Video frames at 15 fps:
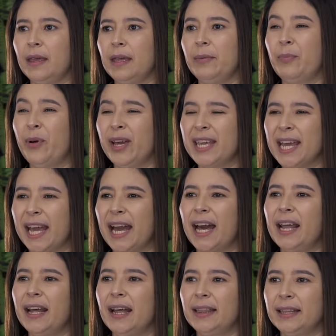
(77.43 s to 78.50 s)
y puede
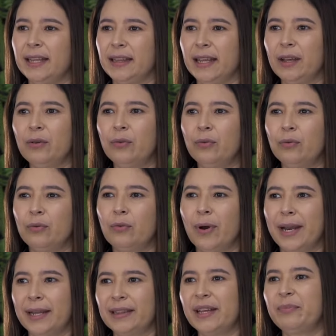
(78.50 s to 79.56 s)
llegar a tener un
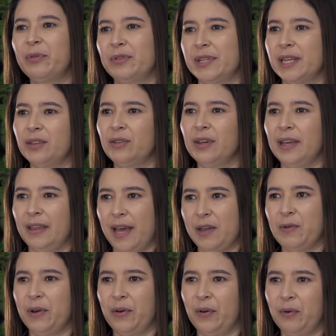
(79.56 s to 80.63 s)
40% de
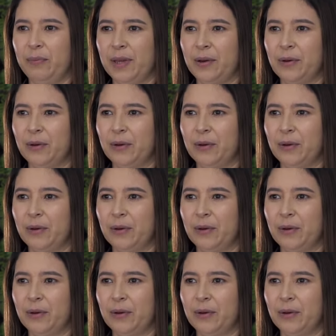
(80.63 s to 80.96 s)
daño económico.